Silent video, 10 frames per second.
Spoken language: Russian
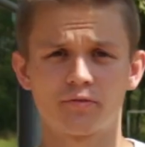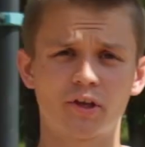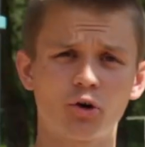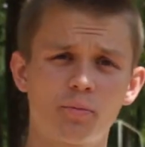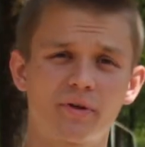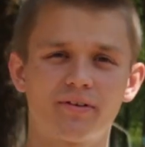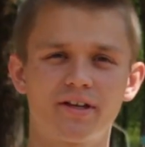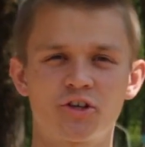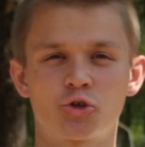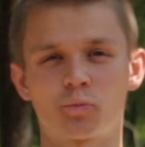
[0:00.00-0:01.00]
Второе
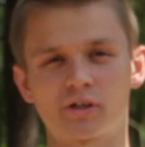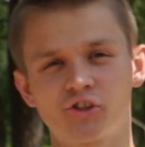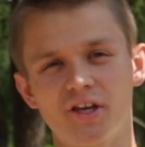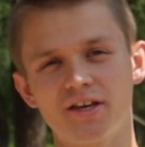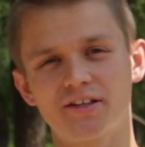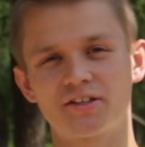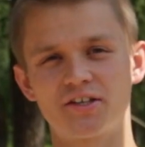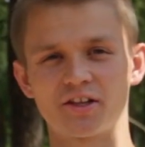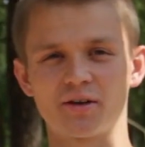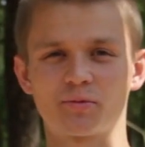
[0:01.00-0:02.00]
подводящее упражнение, это
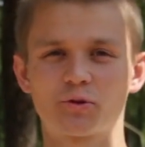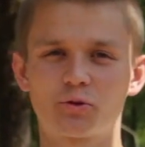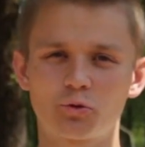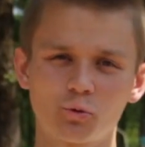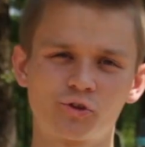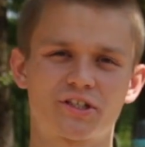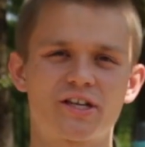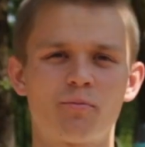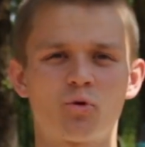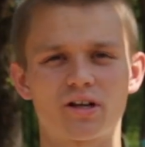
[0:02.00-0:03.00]
делаем ту же
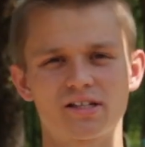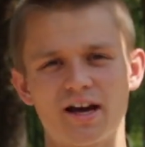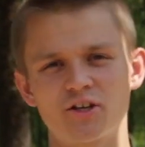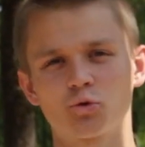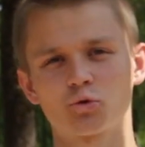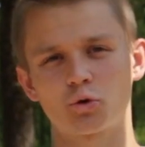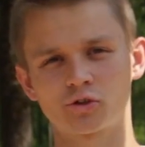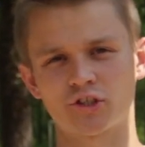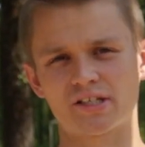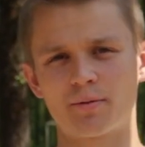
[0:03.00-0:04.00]
самую раскачку,
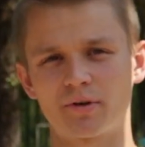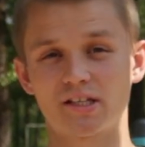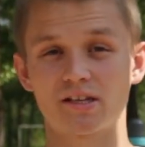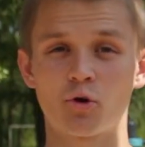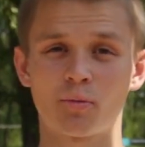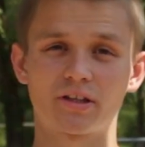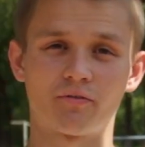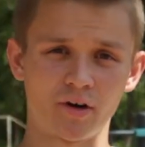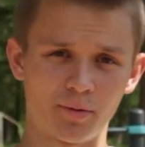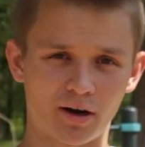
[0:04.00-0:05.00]
тот же самый, назовем
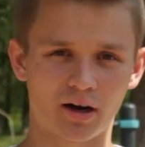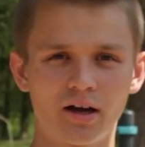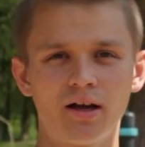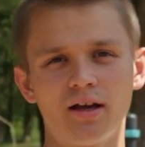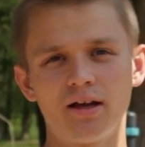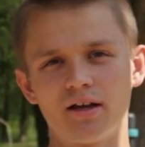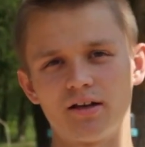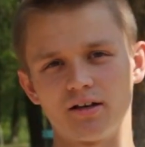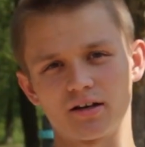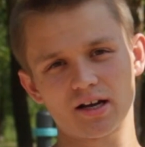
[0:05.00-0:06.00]
это вымах,
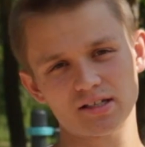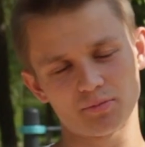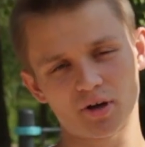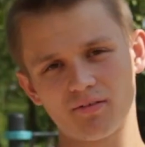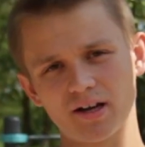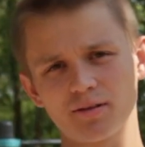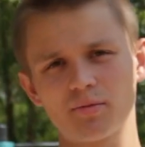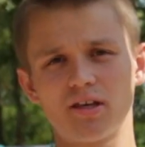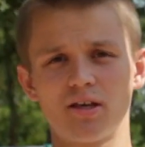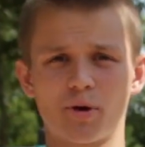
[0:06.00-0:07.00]
э, разными
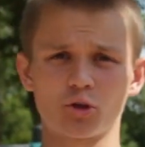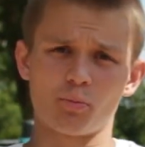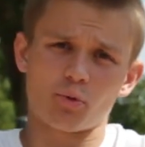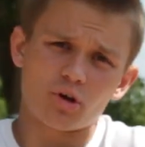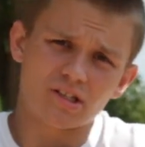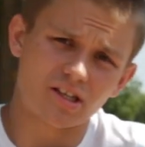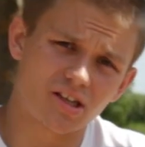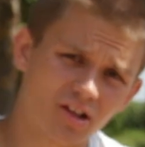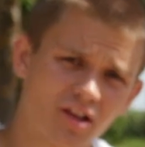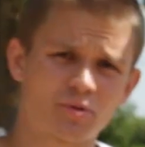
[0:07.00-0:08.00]
хватами, и потом просто
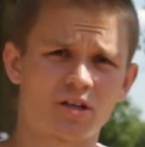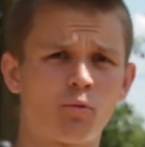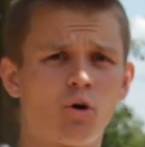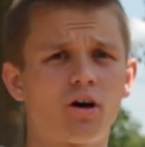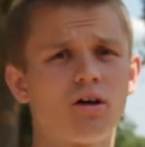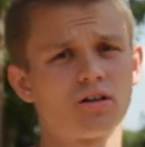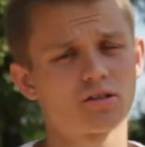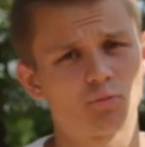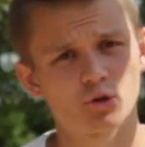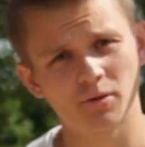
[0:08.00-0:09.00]
делаем замок.
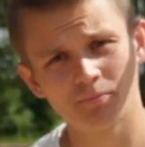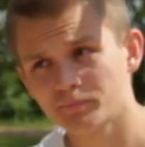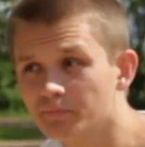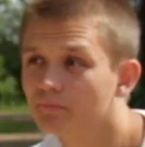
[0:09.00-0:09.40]
Смотрим.